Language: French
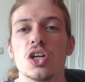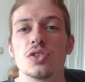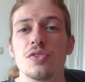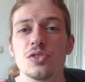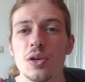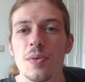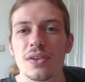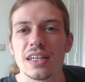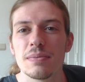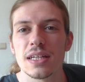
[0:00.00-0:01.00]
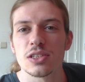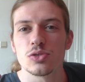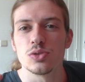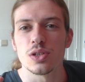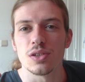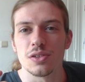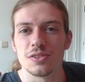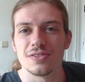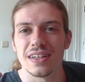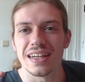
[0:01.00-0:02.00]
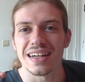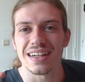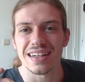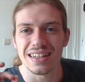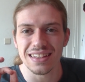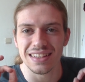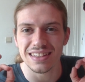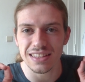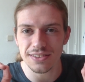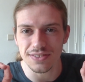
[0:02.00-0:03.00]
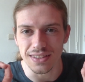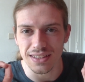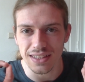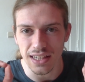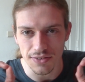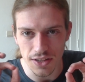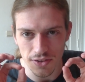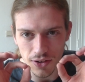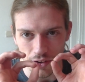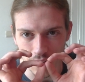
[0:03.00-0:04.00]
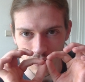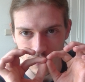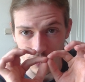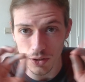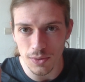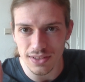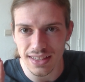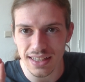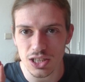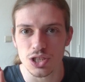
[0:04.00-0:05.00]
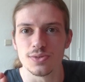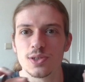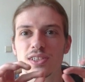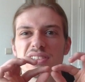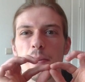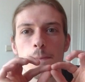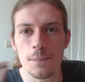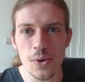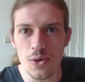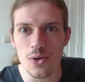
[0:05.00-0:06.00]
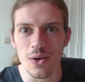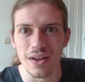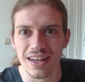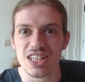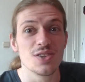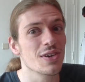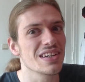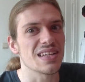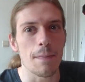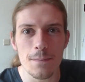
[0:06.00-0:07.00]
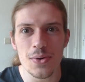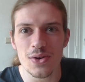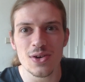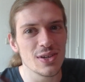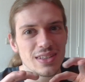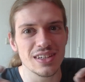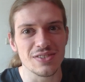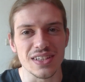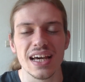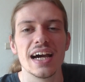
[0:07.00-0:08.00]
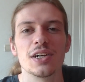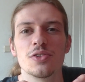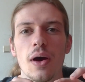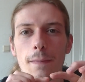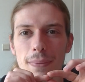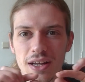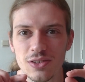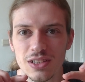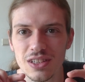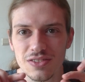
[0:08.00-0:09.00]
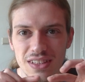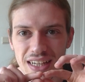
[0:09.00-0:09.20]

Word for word: Je vais vous demander, bien sûr, de faire des défis. Il va y avoir en commentaire, je veux que ça pullule. Je veux que ça pullule de défis et de voir plein de défis